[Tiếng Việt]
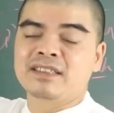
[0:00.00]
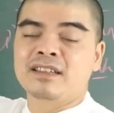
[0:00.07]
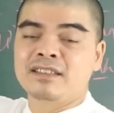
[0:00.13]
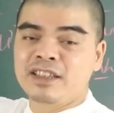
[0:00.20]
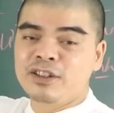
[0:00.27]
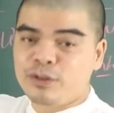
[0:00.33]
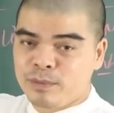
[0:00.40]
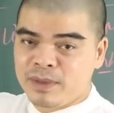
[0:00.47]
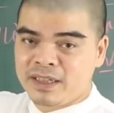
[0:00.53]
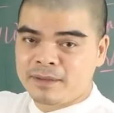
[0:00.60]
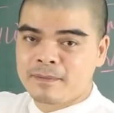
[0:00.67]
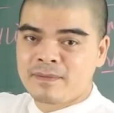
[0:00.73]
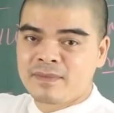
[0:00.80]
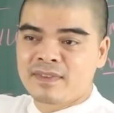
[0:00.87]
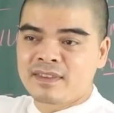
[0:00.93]
giờ sinh của mình
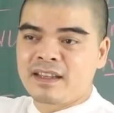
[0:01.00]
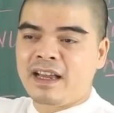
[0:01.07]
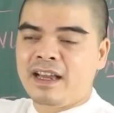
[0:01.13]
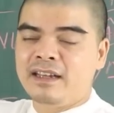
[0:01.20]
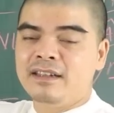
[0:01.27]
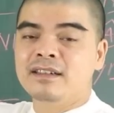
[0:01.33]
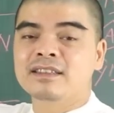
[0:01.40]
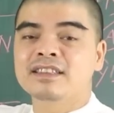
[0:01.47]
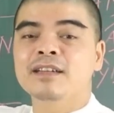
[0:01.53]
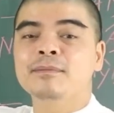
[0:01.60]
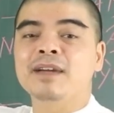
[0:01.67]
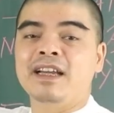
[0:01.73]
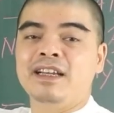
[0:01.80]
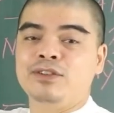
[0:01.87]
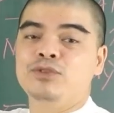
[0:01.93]
để được xem
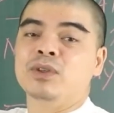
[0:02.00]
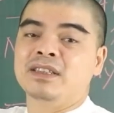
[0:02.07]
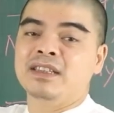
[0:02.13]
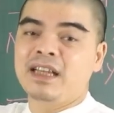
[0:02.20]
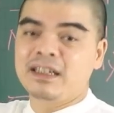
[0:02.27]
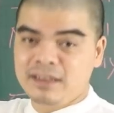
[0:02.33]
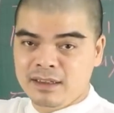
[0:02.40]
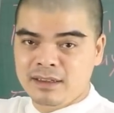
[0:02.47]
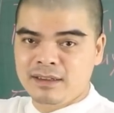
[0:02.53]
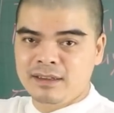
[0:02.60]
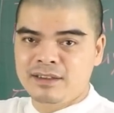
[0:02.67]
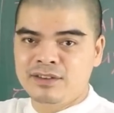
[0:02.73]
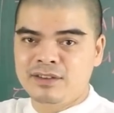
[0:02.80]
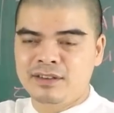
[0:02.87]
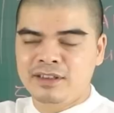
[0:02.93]
ngày chuẩn xác nhất
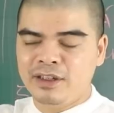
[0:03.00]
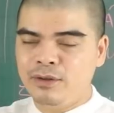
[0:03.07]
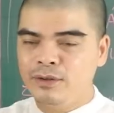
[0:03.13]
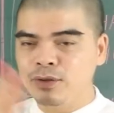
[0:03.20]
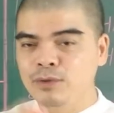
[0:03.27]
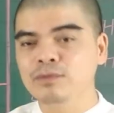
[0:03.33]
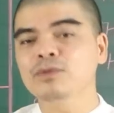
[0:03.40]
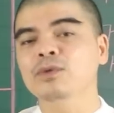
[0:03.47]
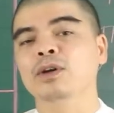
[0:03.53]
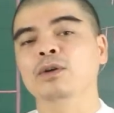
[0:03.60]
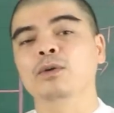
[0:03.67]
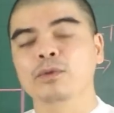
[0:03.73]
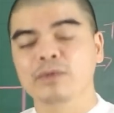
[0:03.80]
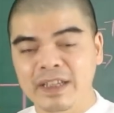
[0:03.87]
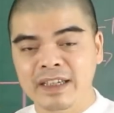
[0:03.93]
theo đúng tuổi của
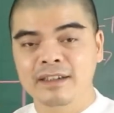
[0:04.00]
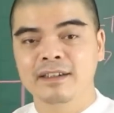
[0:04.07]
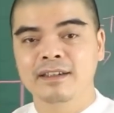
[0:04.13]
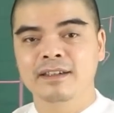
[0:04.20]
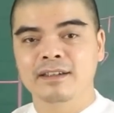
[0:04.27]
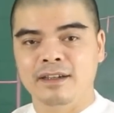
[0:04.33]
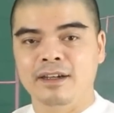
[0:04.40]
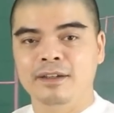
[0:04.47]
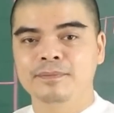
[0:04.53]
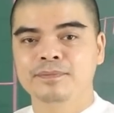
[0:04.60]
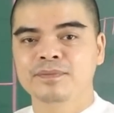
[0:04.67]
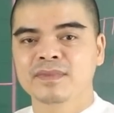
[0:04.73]
quý vị. Đó.